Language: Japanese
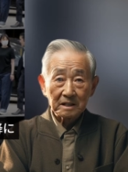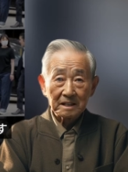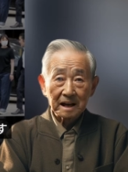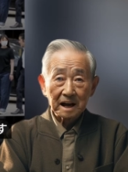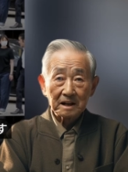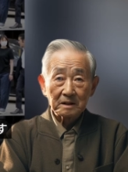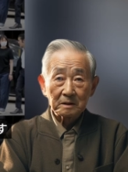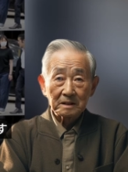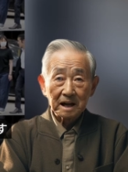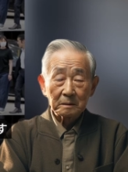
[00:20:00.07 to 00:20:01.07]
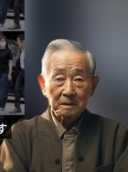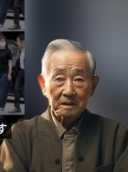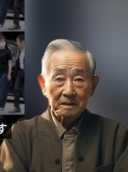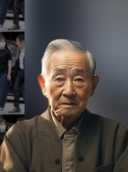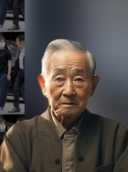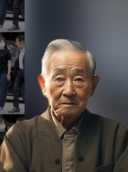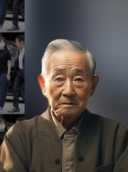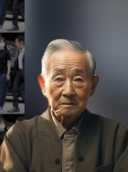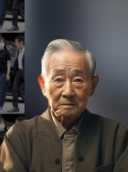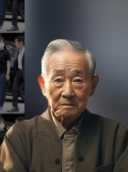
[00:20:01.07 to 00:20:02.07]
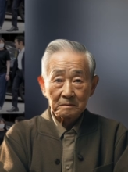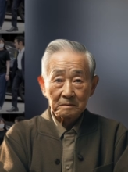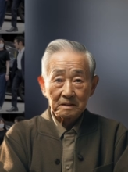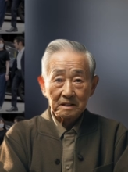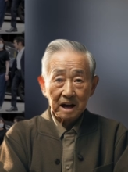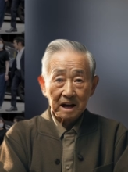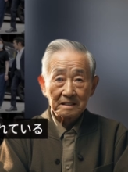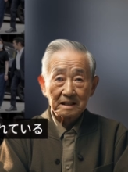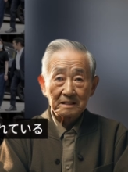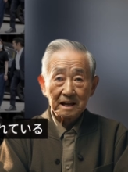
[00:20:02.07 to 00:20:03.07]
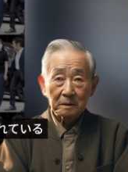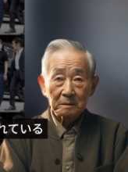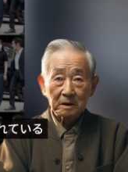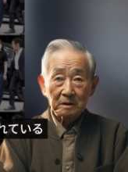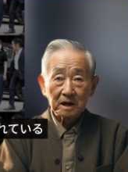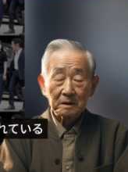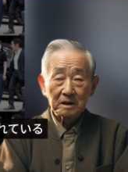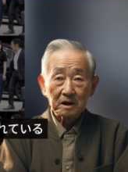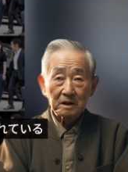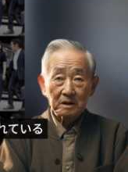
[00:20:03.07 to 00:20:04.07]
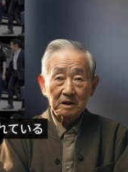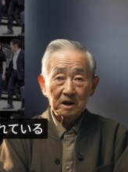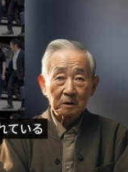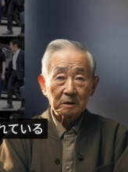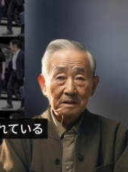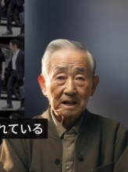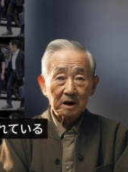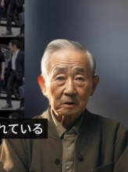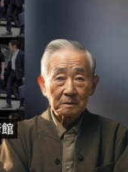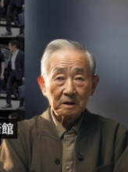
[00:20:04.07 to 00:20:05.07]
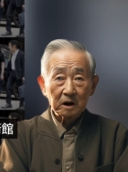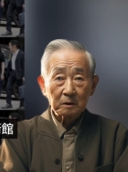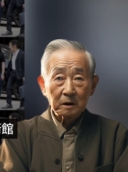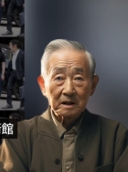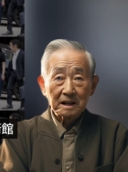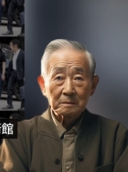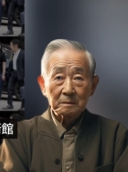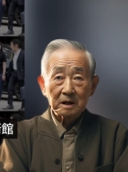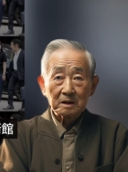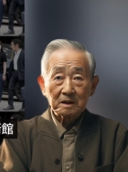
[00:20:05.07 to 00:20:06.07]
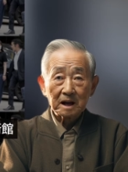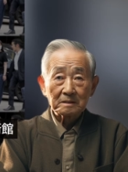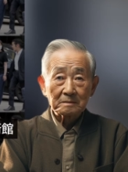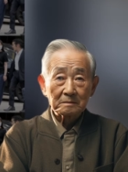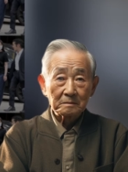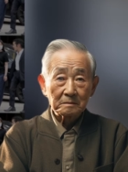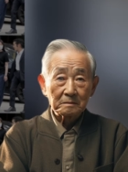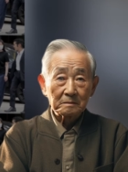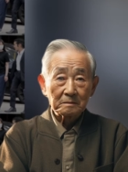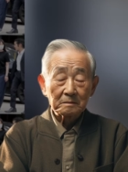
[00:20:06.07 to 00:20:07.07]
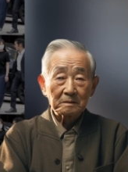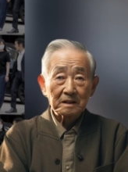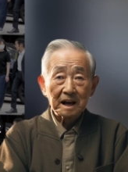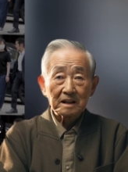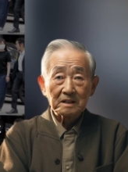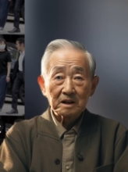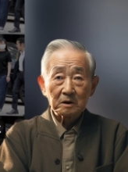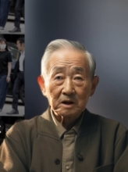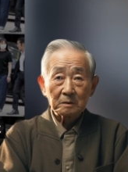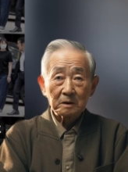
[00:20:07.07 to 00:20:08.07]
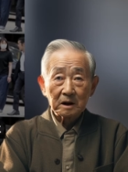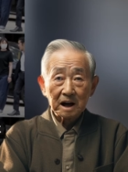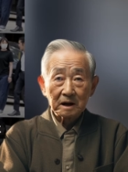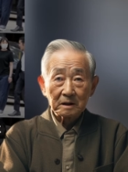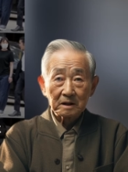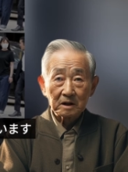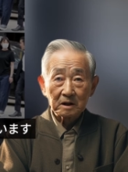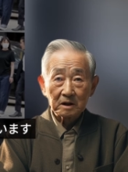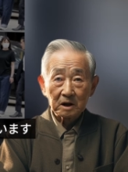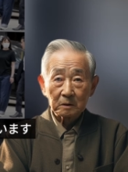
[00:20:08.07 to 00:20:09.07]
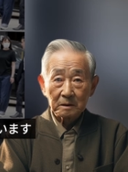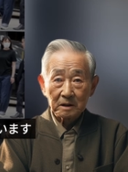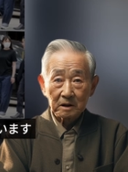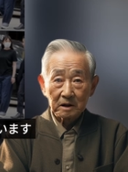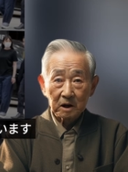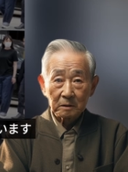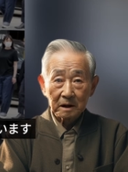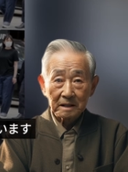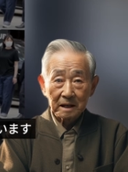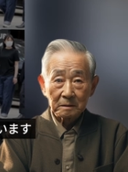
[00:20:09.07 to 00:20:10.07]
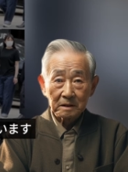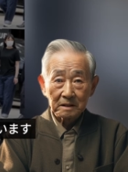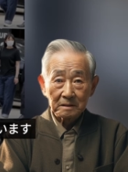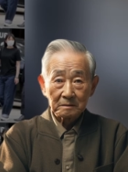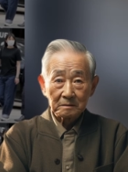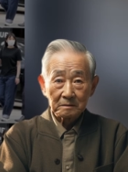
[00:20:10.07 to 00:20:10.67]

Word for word: に再開となっています。世界三大美術館の一つと言われているメトロポリタン美術館。現地の人々からは通称メットと呼ばれています。